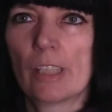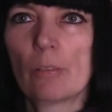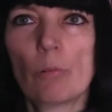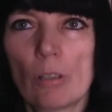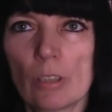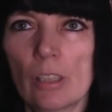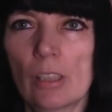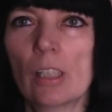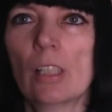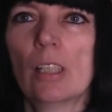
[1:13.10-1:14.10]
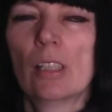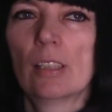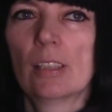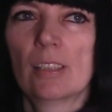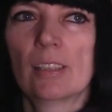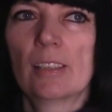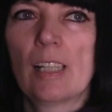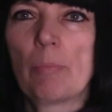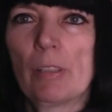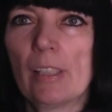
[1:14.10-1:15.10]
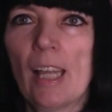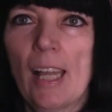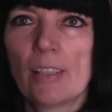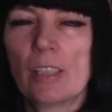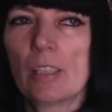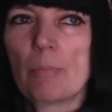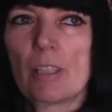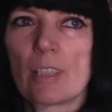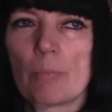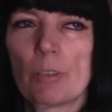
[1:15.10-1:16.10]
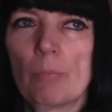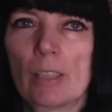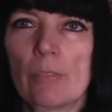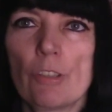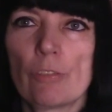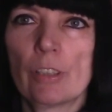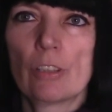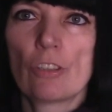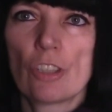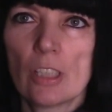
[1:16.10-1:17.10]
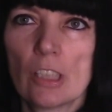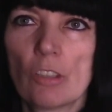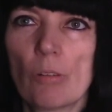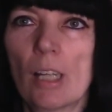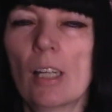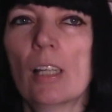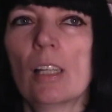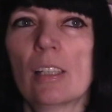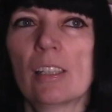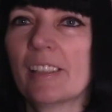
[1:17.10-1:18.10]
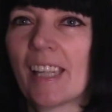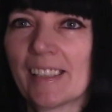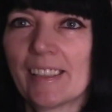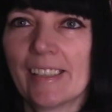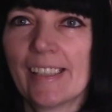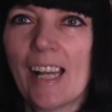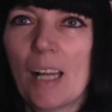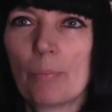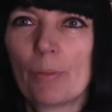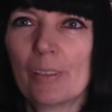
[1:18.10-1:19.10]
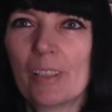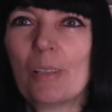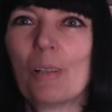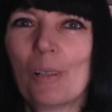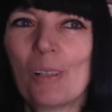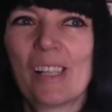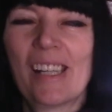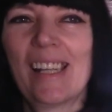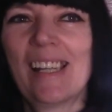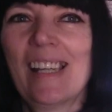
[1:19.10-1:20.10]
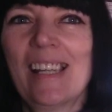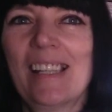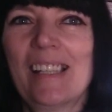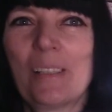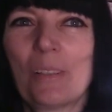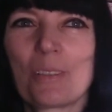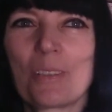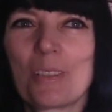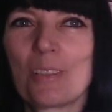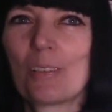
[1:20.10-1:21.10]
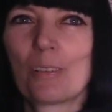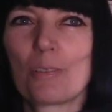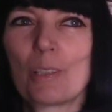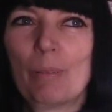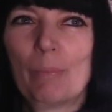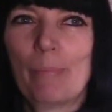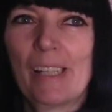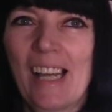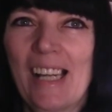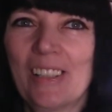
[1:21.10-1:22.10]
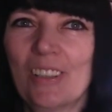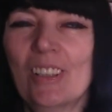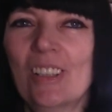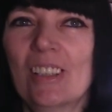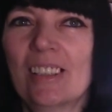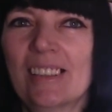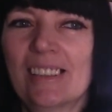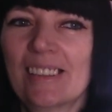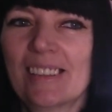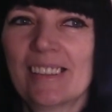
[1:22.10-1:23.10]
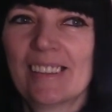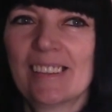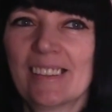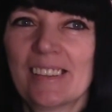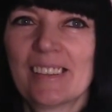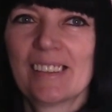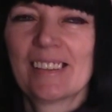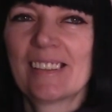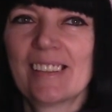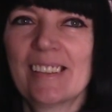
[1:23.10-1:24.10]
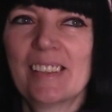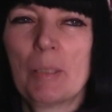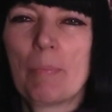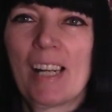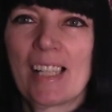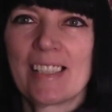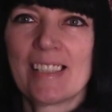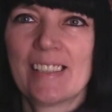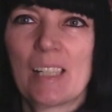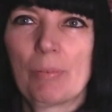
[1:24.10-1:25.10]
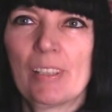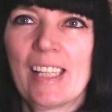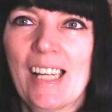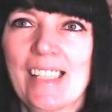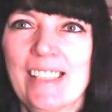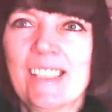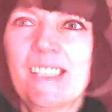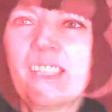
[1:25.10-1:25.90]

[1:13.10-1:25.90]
dei luoghi eh, napoletani, per esempio come l'Anificio 25, i tetti di Napoli, il colore eh, rosso, rosso pompeiano di, di, di palazzi napoletani.